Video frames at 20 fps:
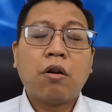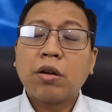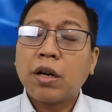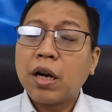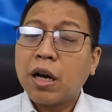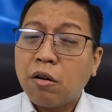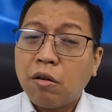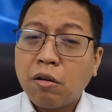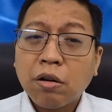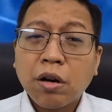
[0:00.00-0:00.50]

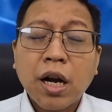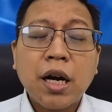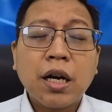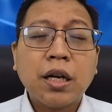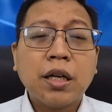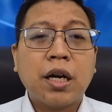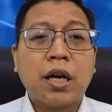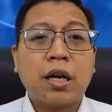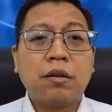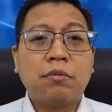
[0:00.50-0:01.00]

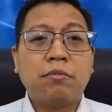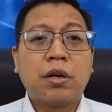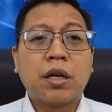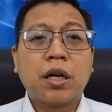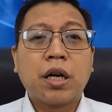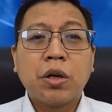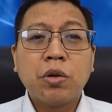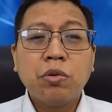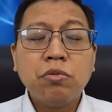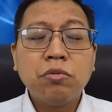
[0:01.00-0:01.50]
orang-orang yang
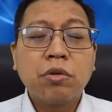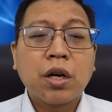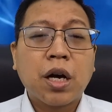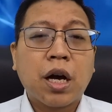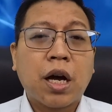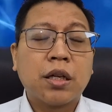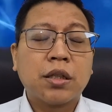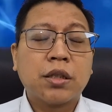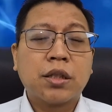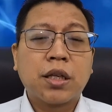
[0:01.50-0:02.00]

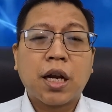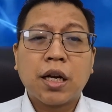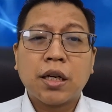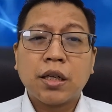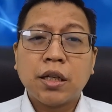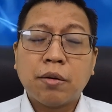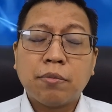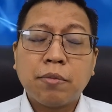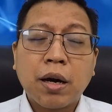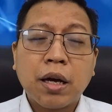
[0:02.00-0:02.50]
merenungkan setelah
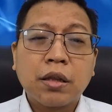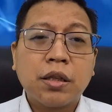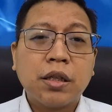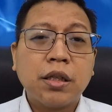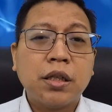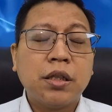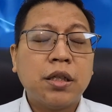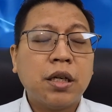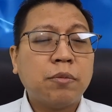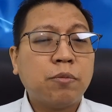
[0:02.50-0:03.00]
dia
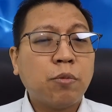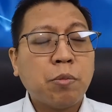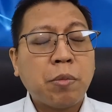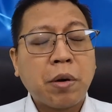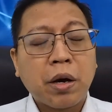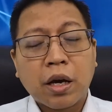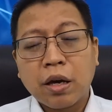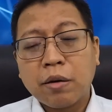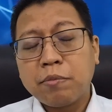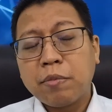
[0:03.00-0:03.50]
mati, dia mau
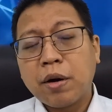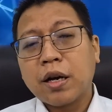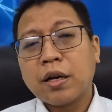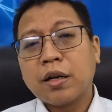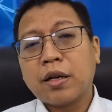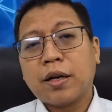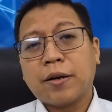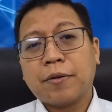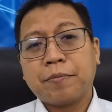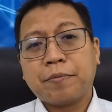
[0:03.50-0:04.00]

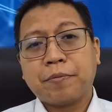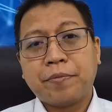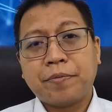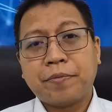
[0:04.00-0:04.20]
bagaimana?